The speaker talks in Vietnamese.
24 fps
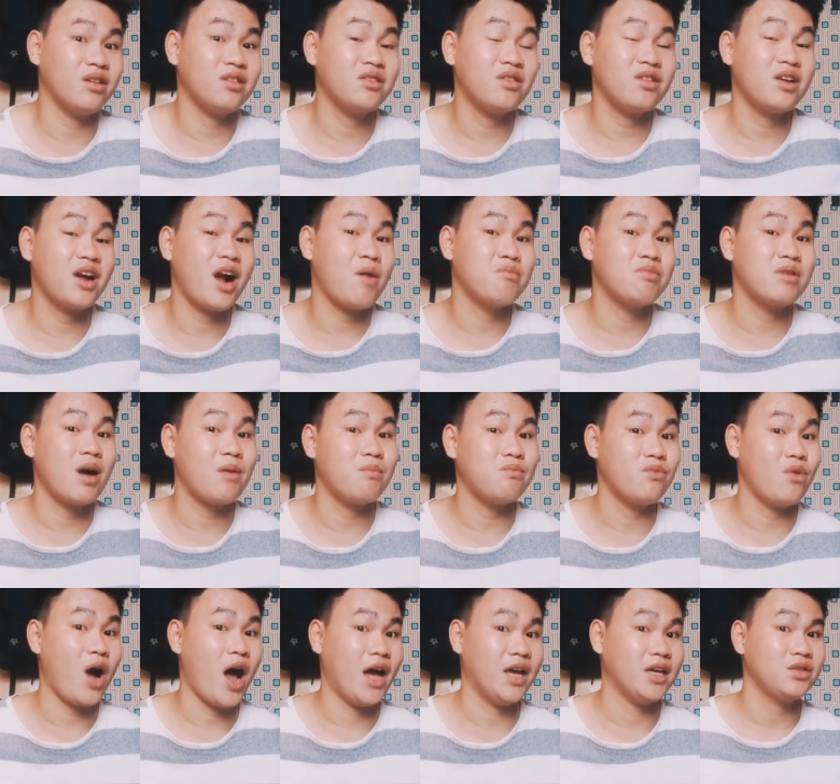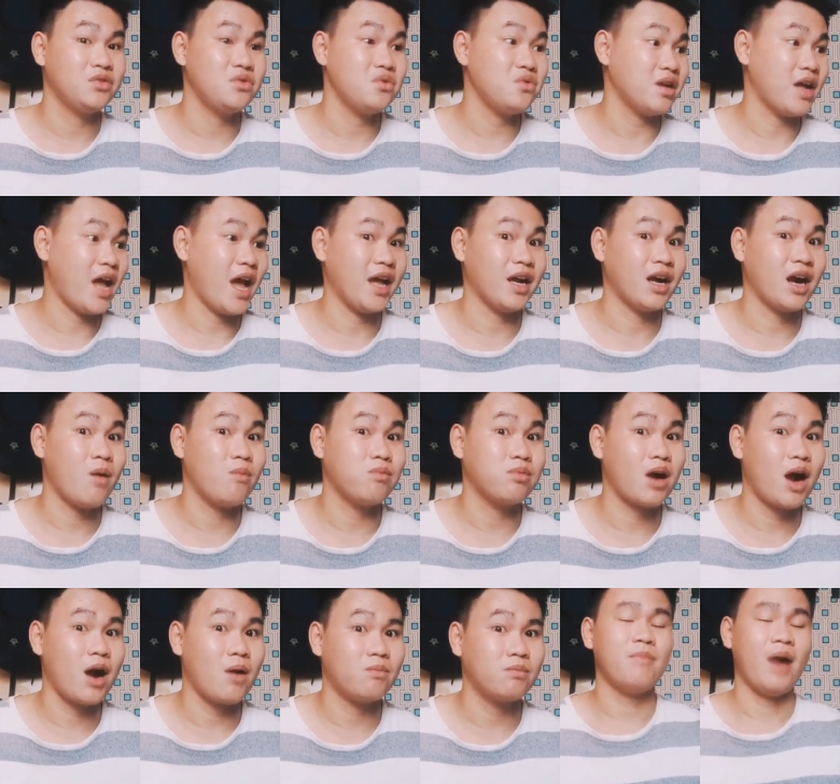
đó nói không không hoài suốt ngày không không.